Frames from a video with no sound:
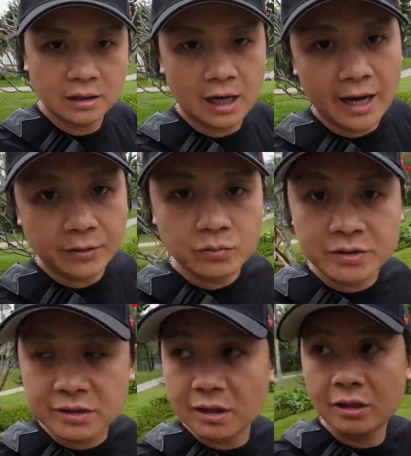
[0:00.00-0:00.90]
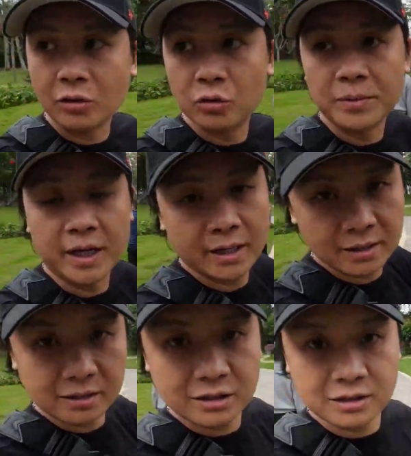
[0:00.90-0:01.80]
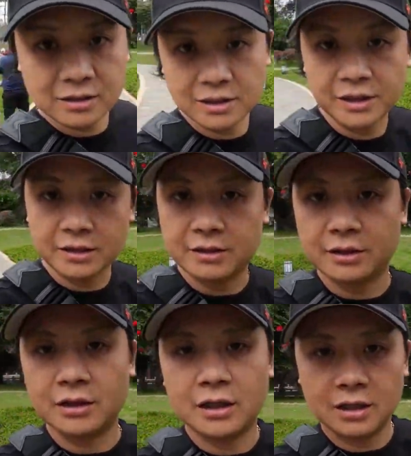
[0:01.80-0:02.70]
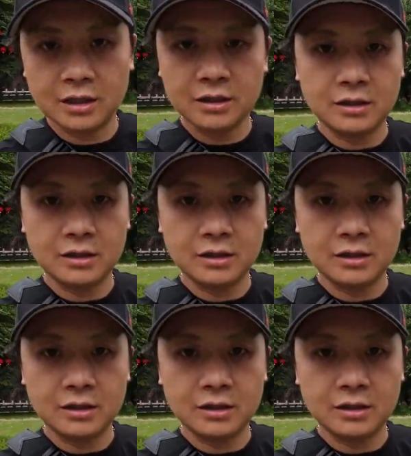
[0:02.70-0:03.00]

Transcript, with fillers: 海公祠的后面是一个